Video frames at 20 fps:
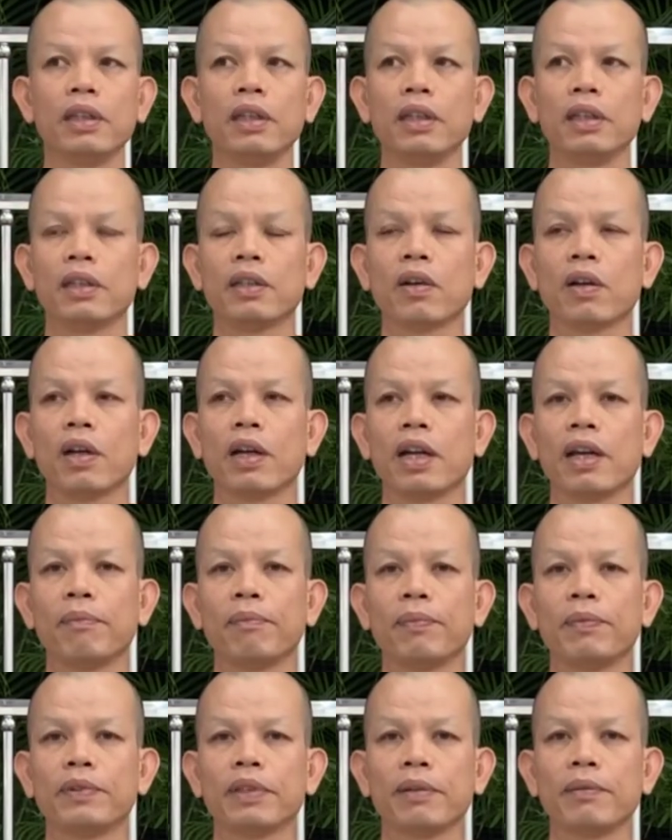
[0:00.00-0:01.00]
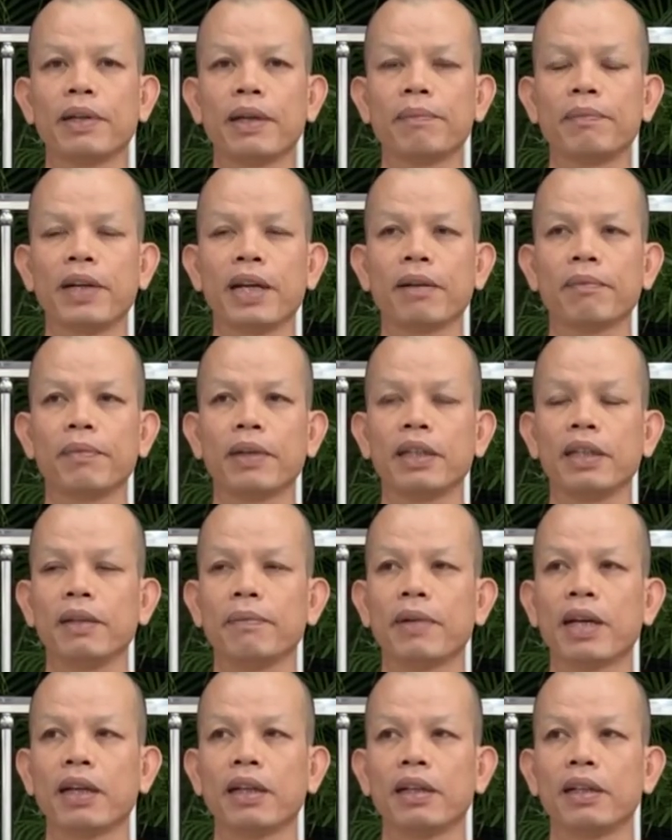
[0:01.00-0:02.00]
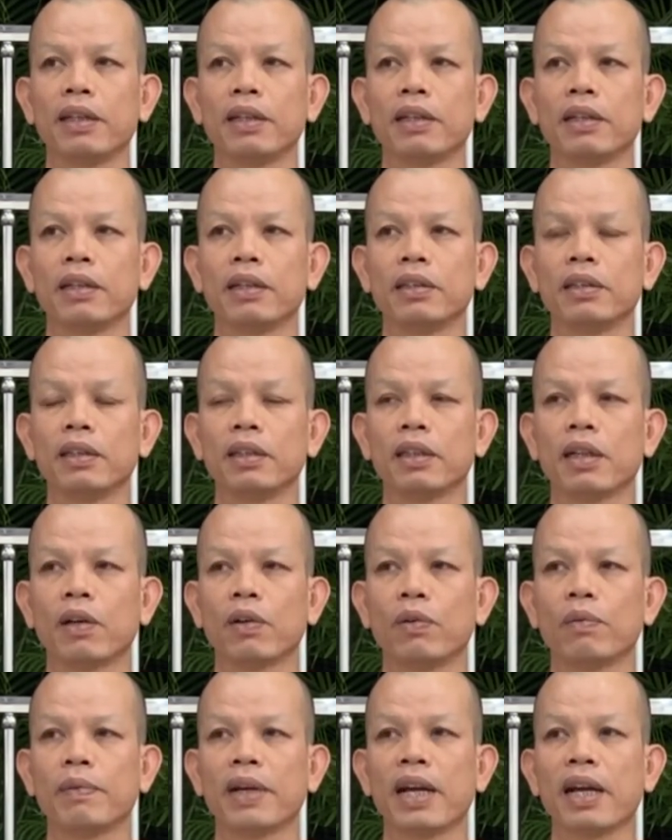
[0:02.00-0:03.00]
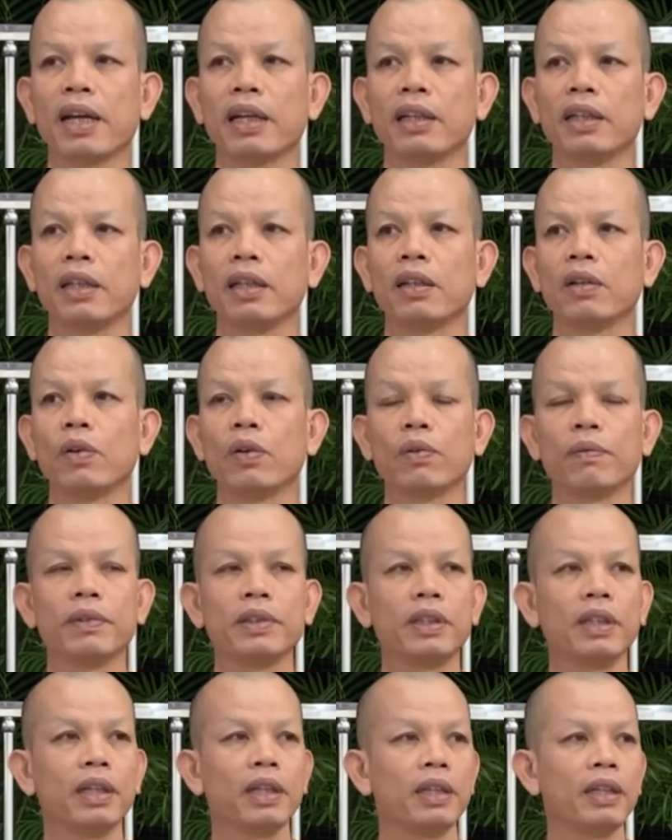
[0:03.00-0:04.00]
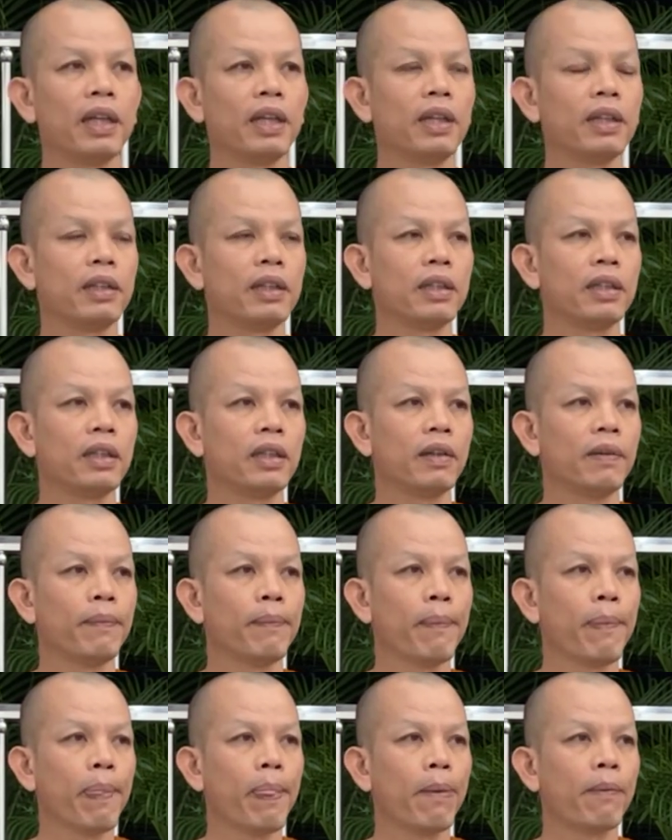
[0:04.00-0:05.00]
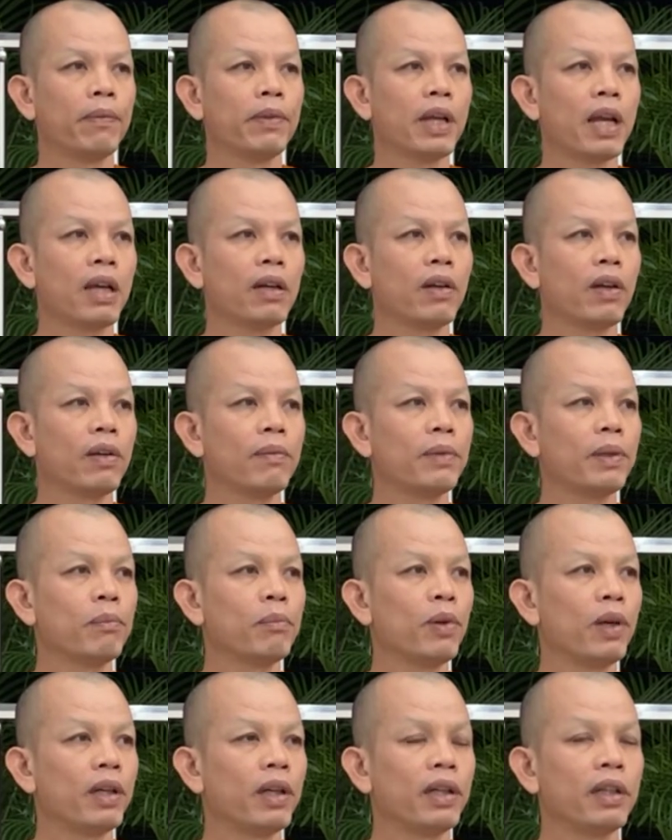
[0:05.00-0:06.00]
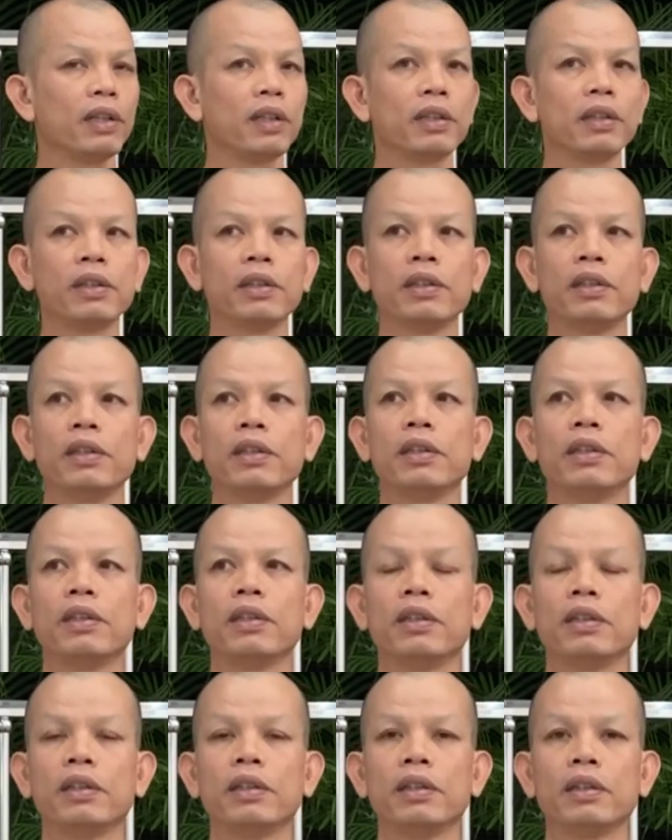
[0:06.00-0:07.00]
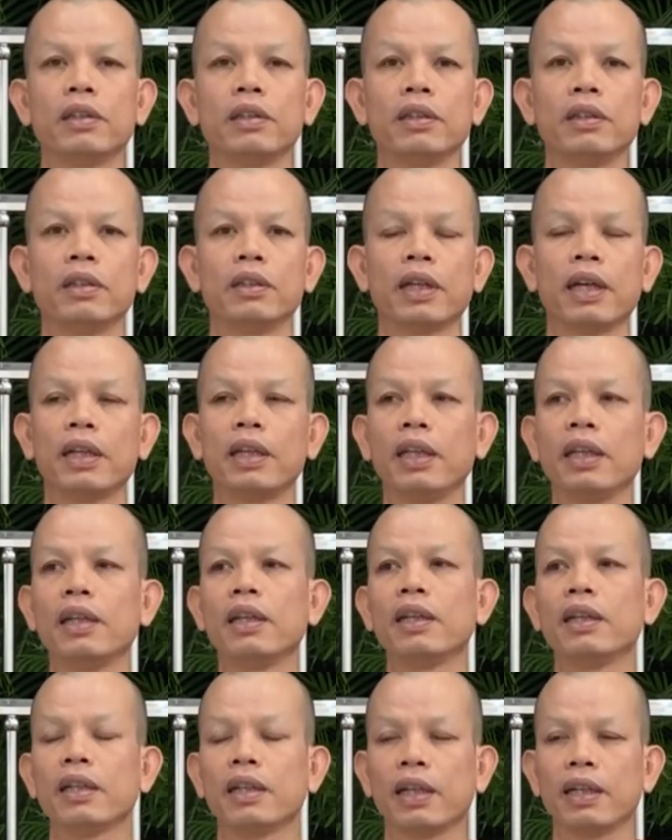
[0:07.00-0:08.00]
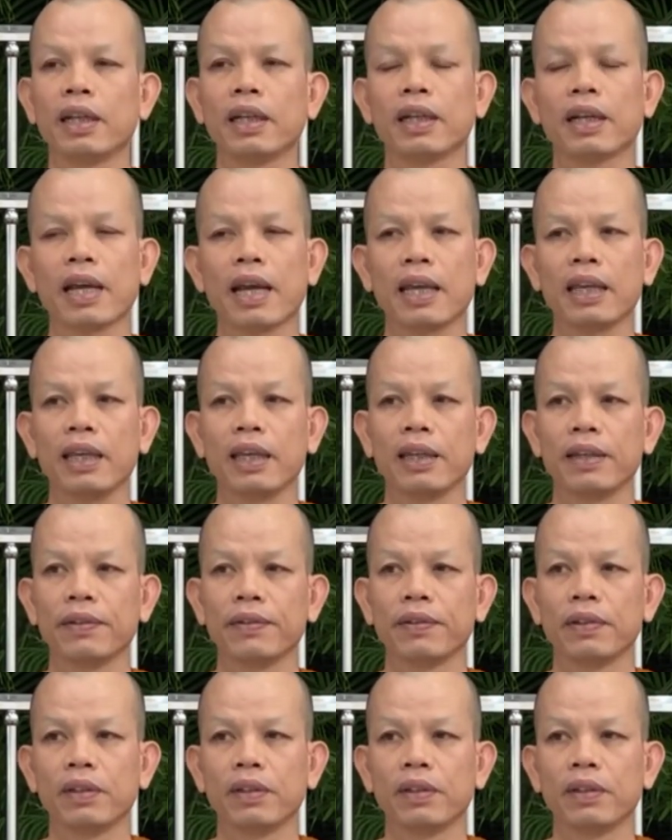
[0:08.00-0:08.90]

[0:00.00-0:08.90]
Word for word: ยินดีตอนรับสำหรับนักปฏิบัติ สิเขามานี่โลกมันสิได้เย็นขึ้น อย่างหน่อยมาบวชเด็กอาทิตย์หนึ่งกับยังไข้